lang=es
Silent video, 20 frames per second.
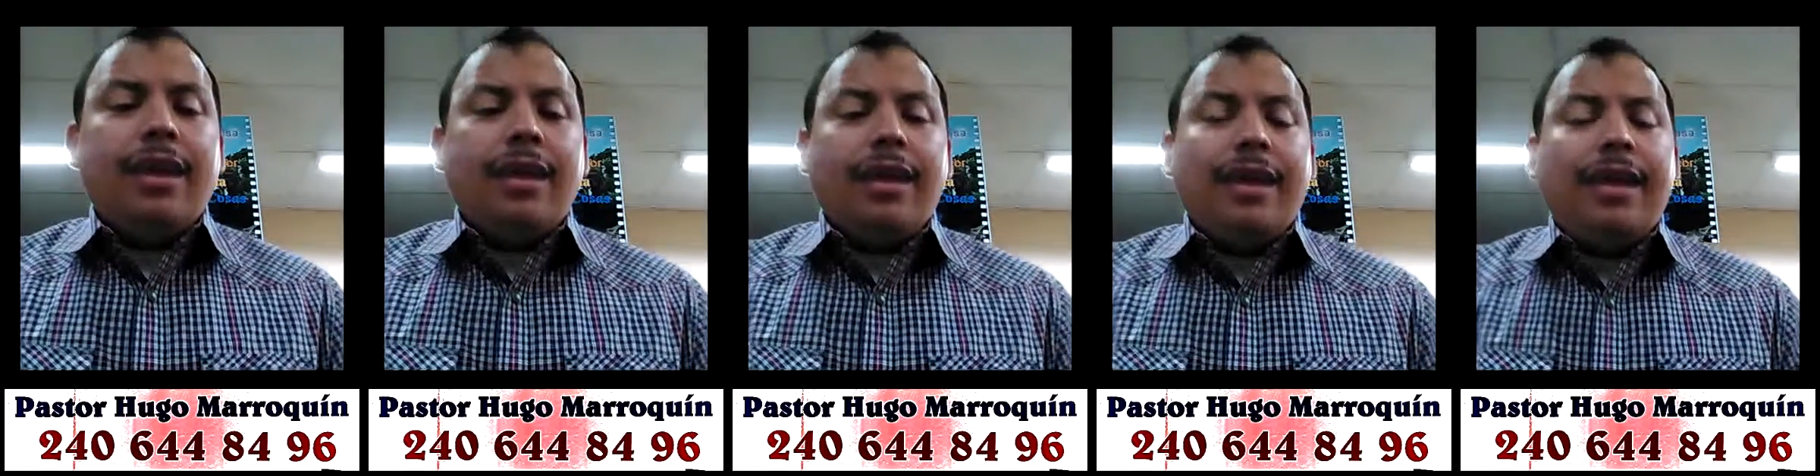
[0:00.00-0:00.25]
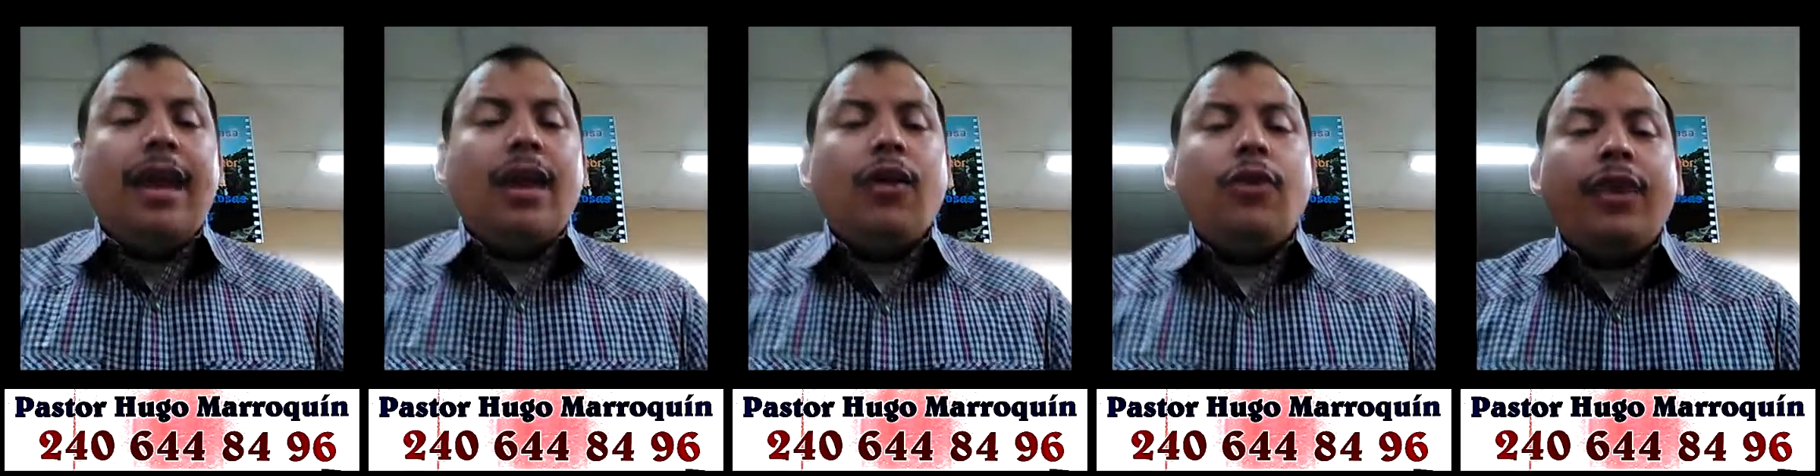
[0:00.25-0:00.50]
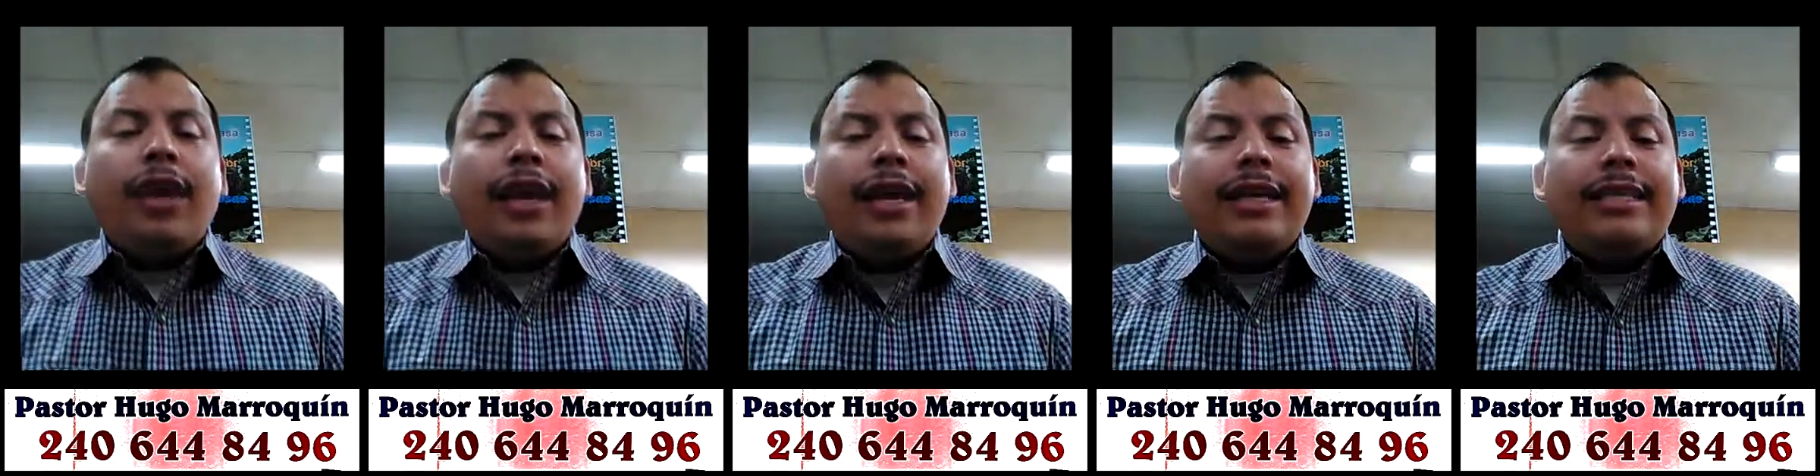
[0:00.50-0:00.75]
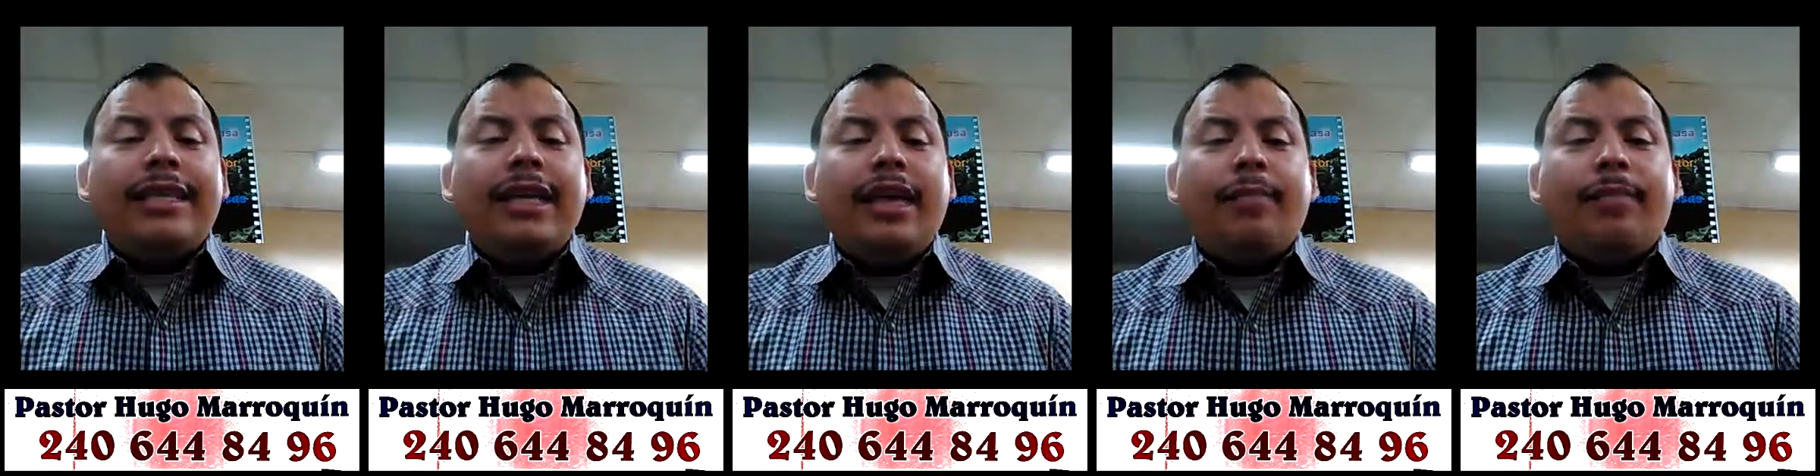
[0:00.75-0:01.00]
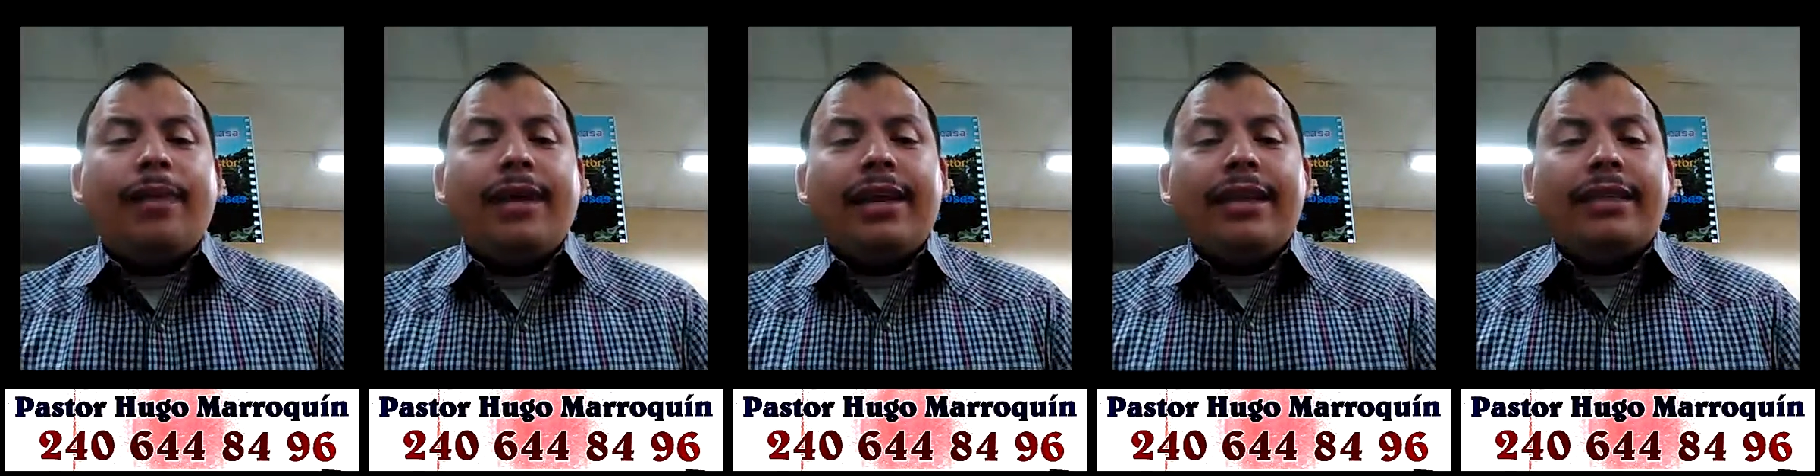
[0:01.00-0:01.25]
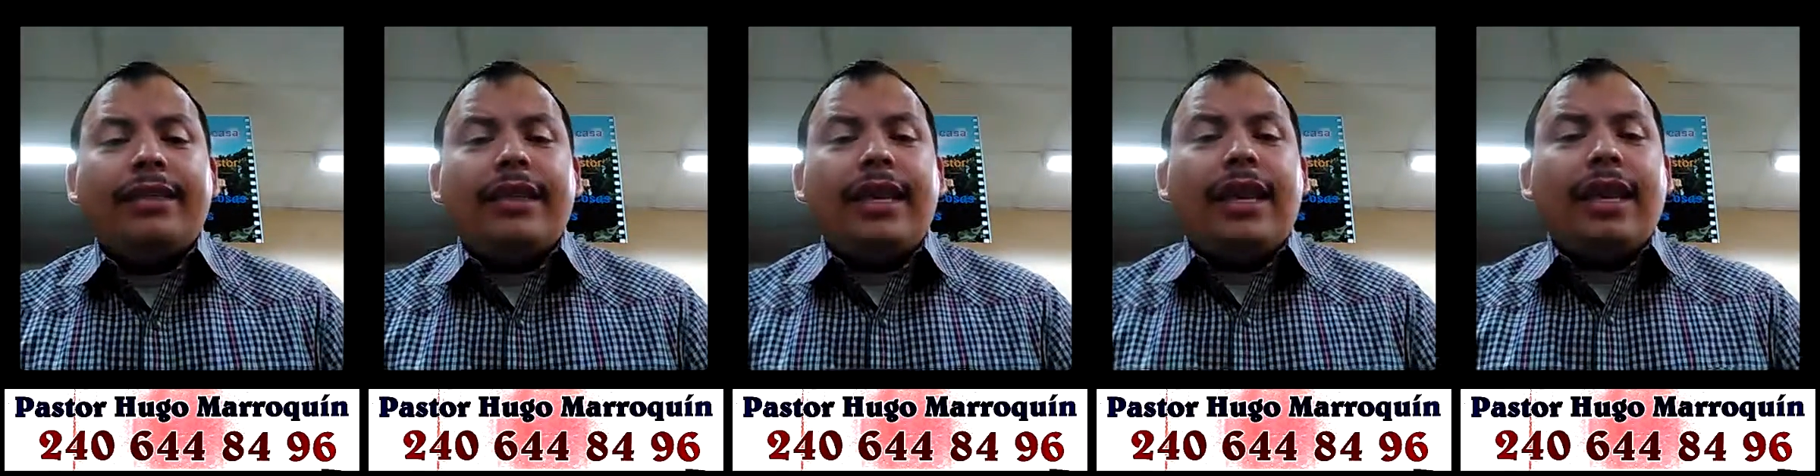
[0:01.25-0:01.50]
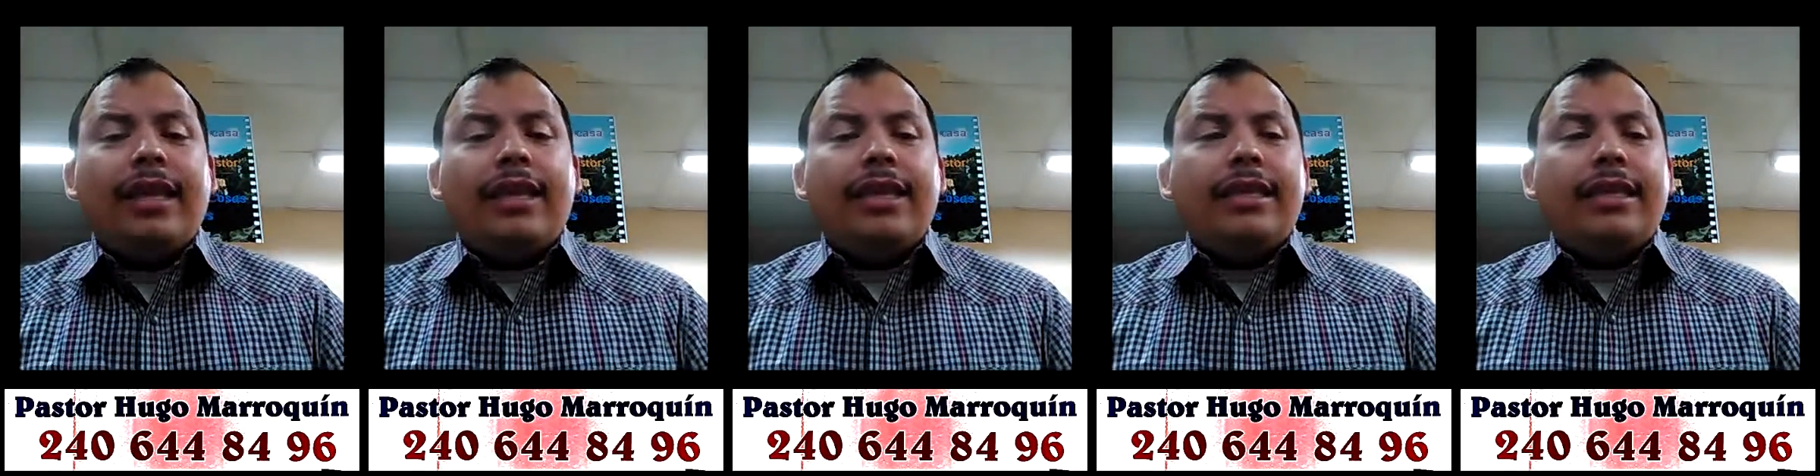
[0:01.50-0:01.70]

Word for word: Y ahora él se aparece y le